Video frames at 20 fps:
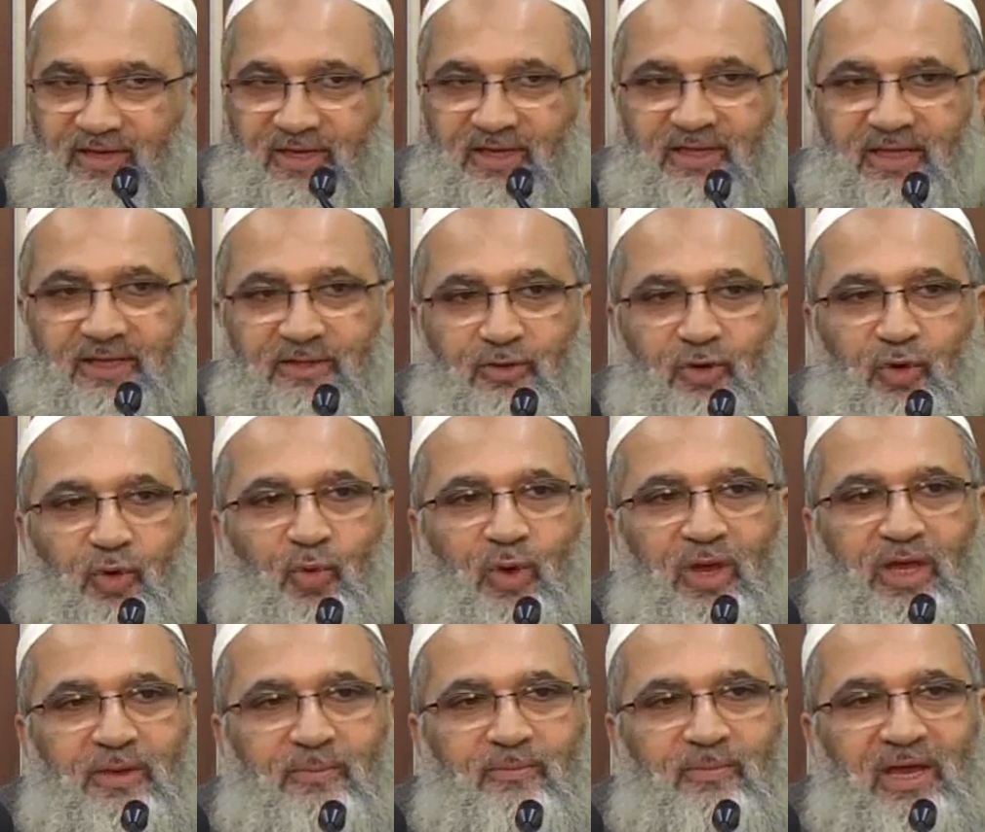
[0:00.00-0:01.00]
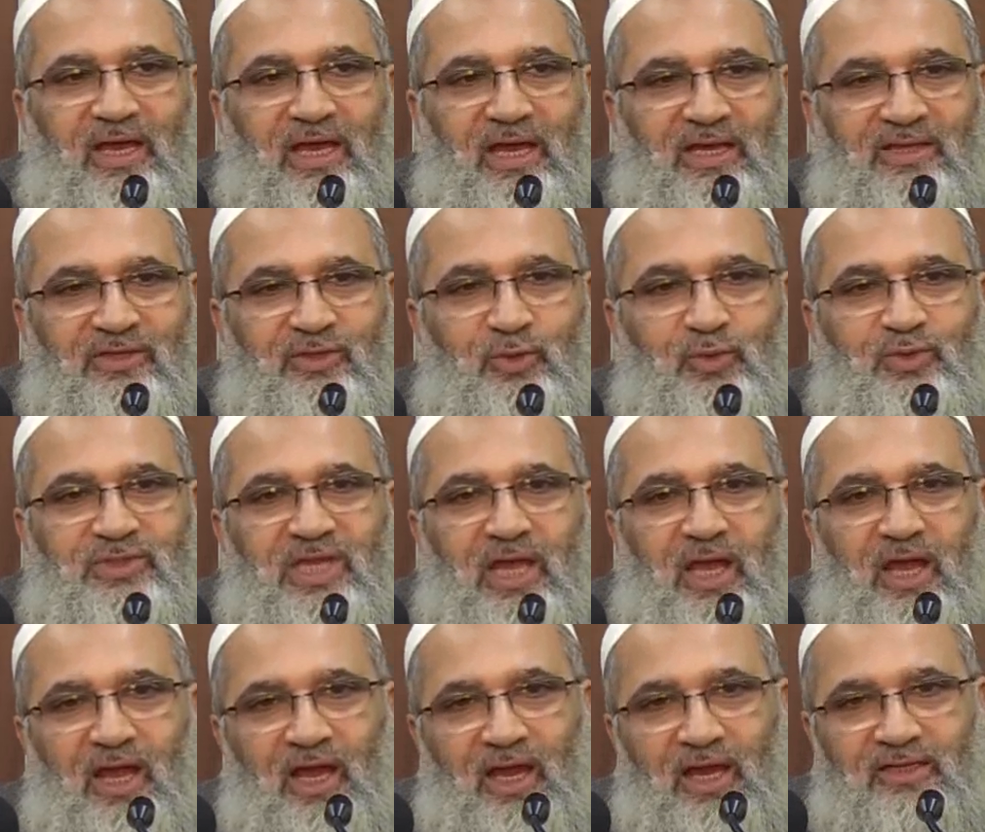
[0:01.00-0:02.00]
إذا هو إما أن
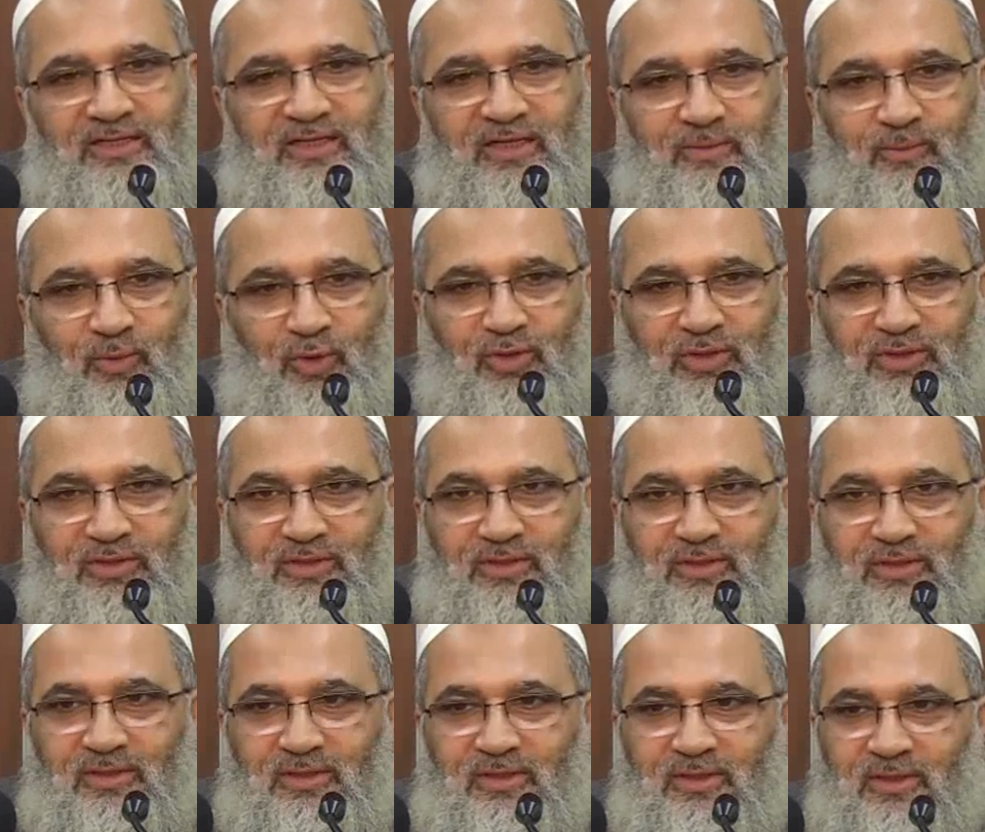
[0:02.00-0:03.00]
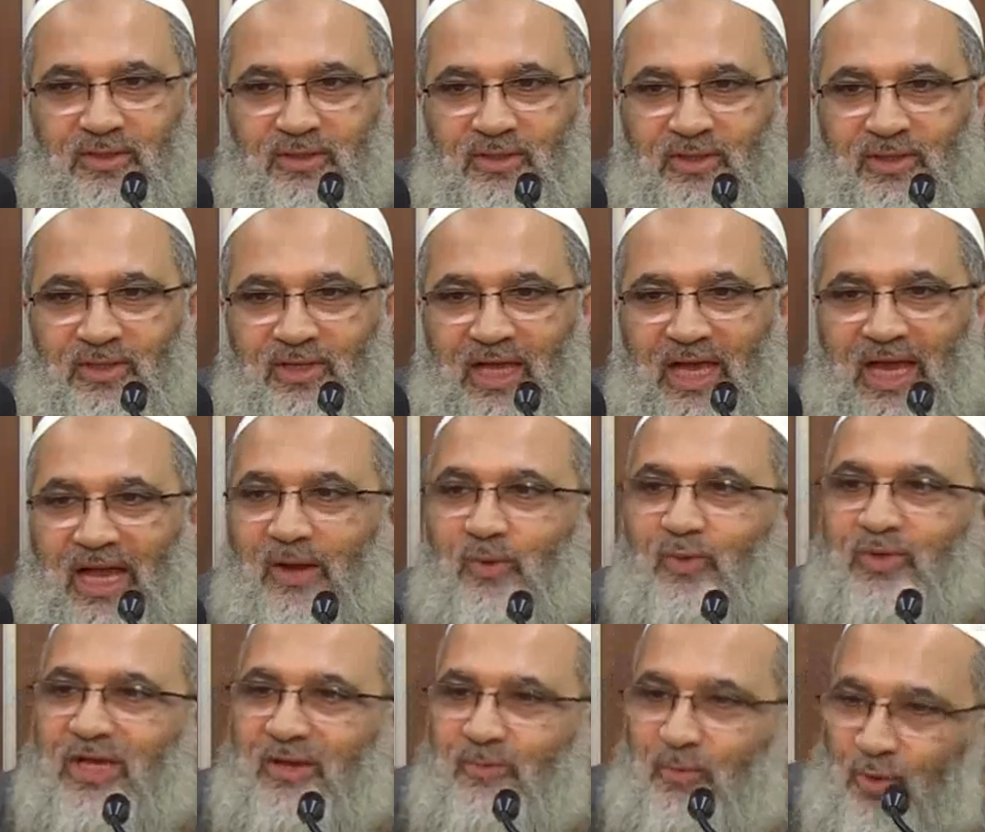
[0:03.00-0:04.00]
يزاح عن الملك
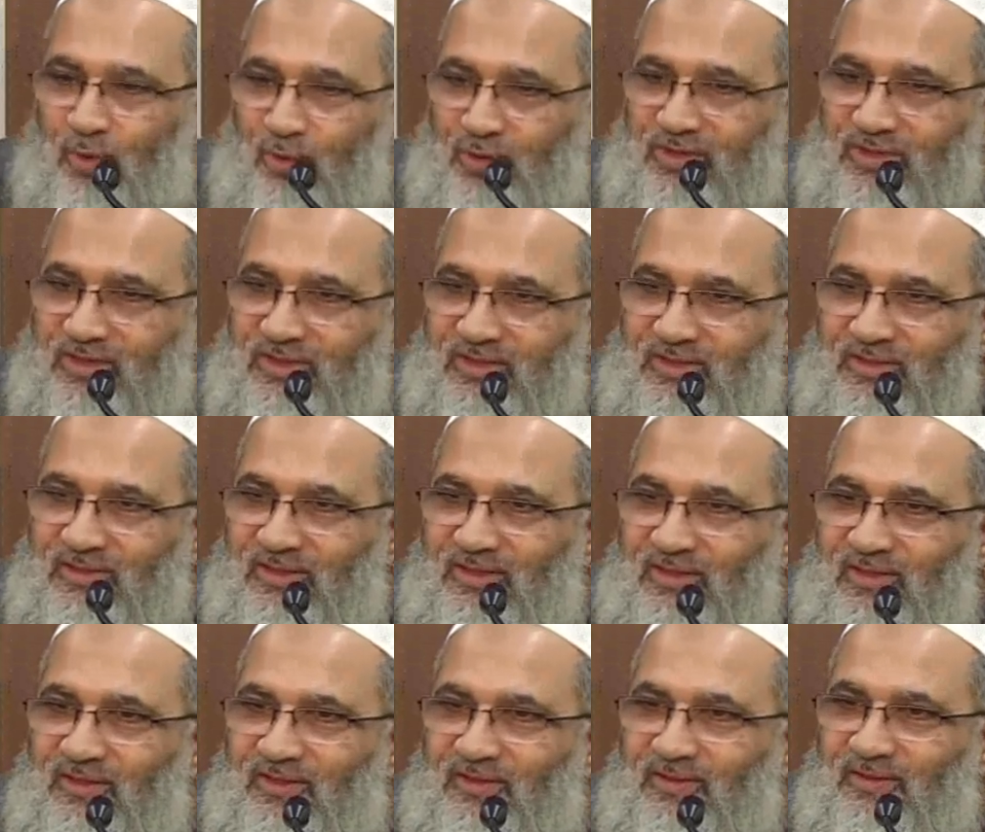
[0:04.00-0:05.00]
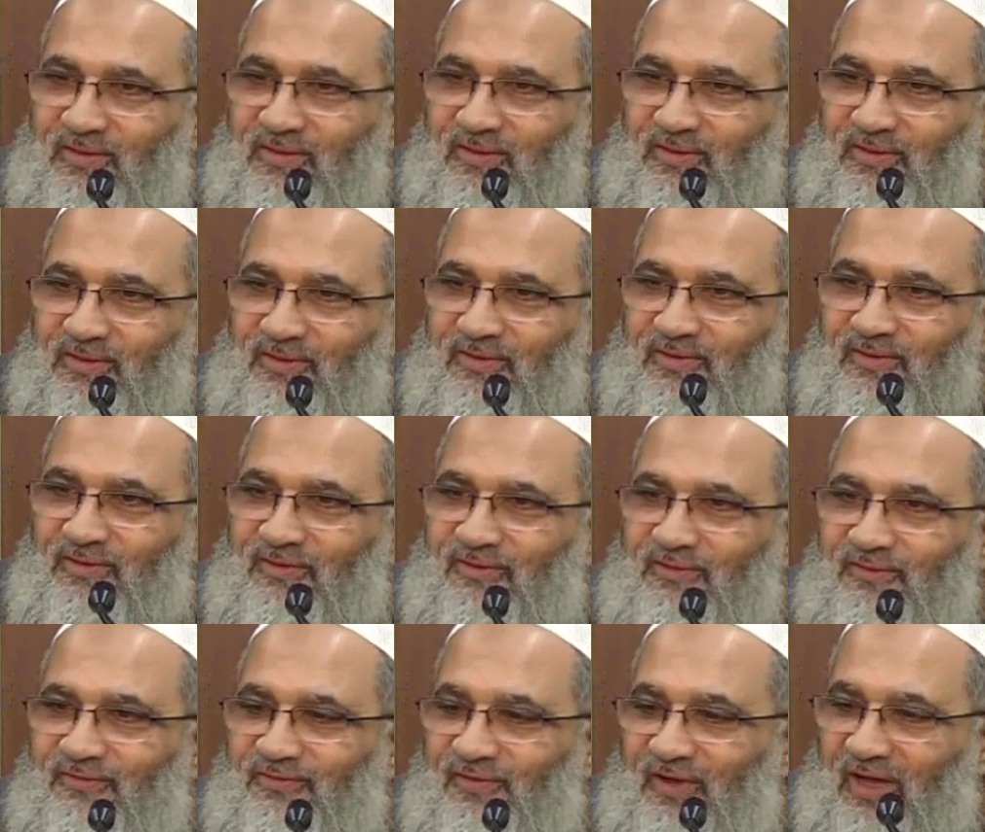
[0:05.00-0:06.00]
أو يموت
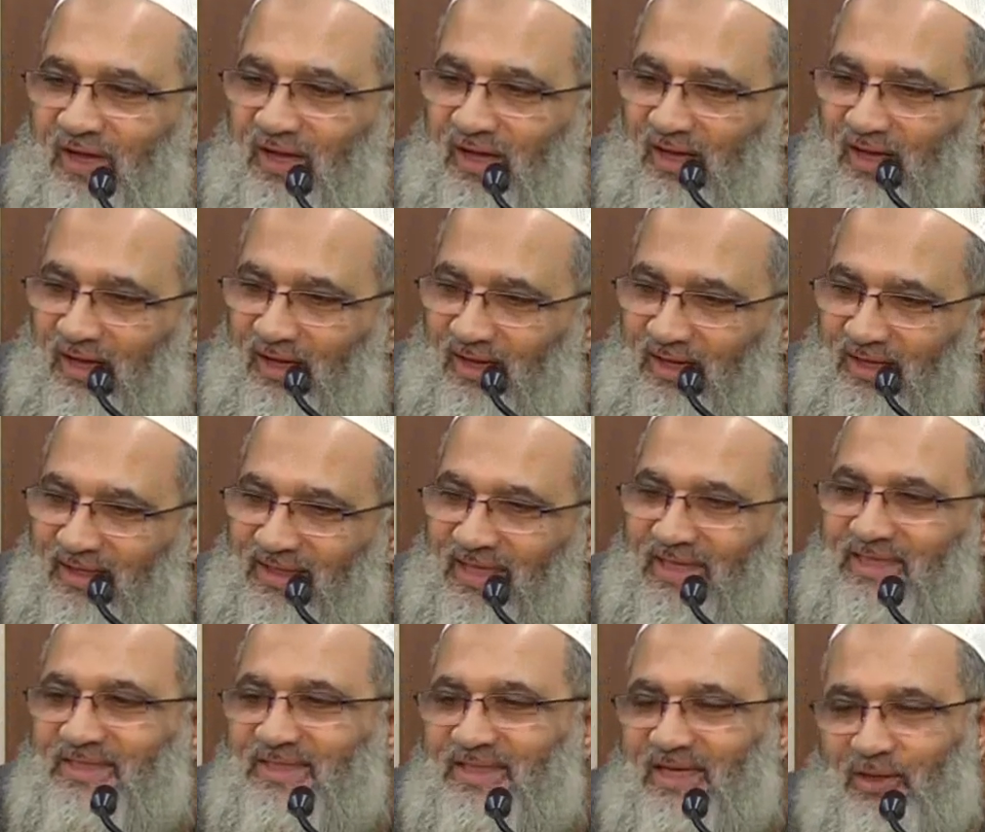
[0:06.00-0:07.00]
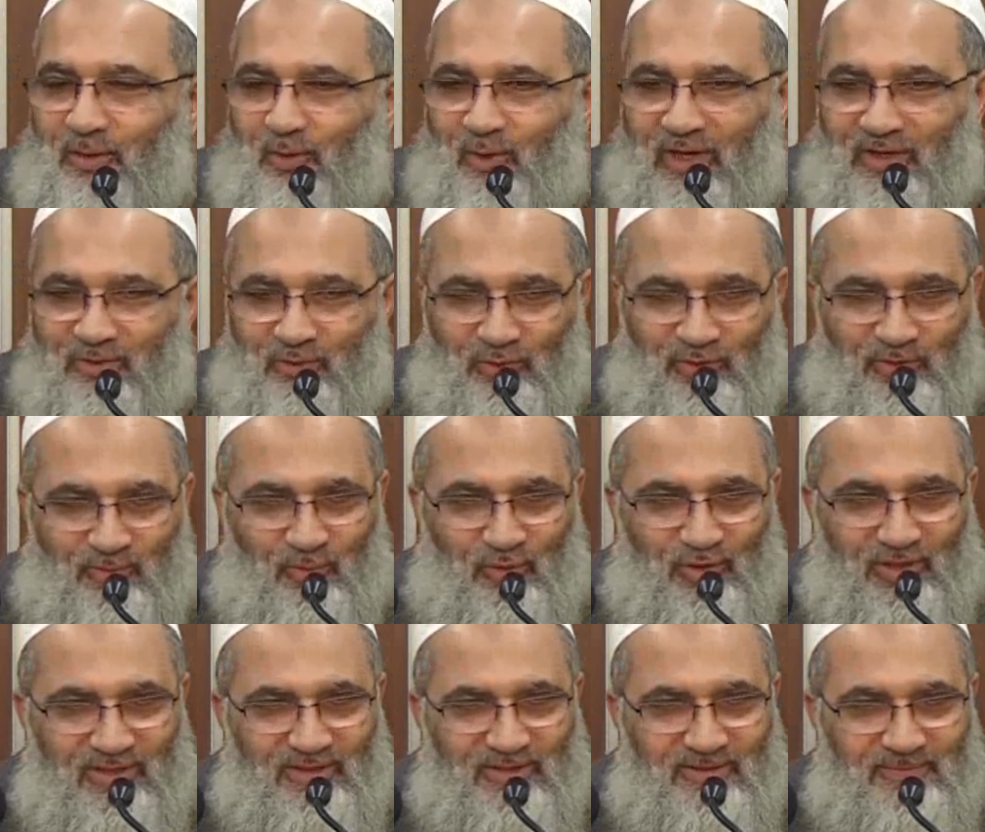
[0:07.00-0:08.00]
فينزح عنه
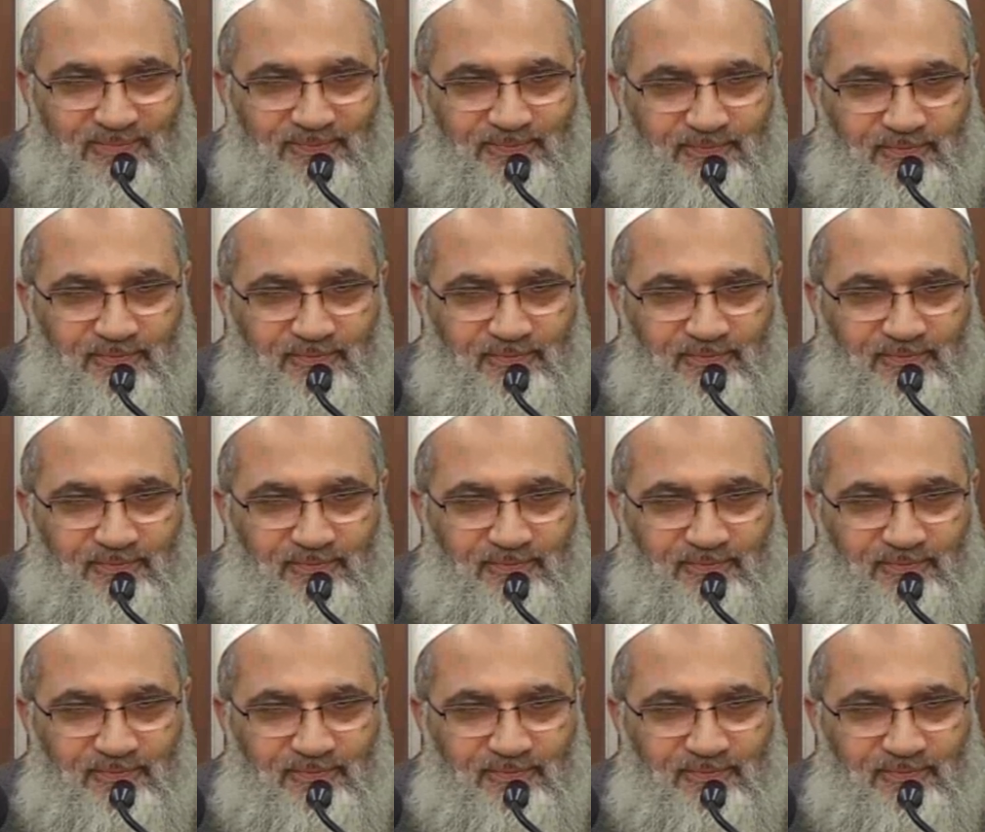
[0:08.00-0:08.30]
الملك